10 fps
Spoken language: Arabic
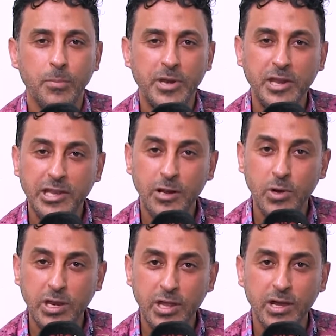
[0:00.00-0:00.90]
مرضت لي
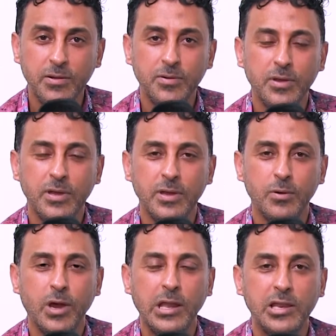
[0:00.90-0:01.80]
الوالده آه،
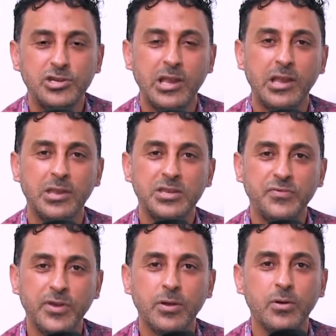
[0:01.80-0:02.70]
وقع لها الشلل
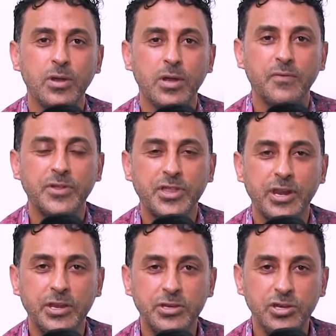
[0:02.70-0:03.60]
النصفي
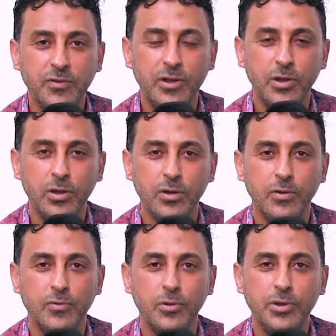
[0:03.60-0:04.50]
فاضطريت نجي في
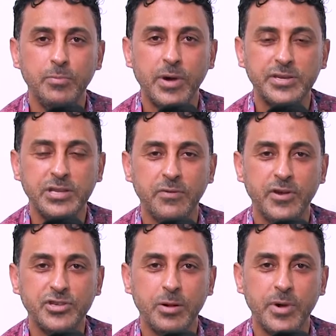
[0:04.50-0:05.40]
لو دي مارس يعني في
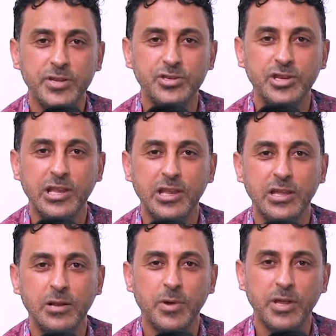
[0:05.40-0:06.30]
10 مارس جيت
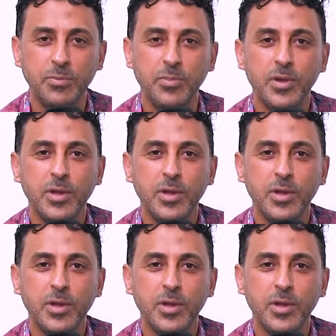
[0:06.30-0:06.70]
للمغرب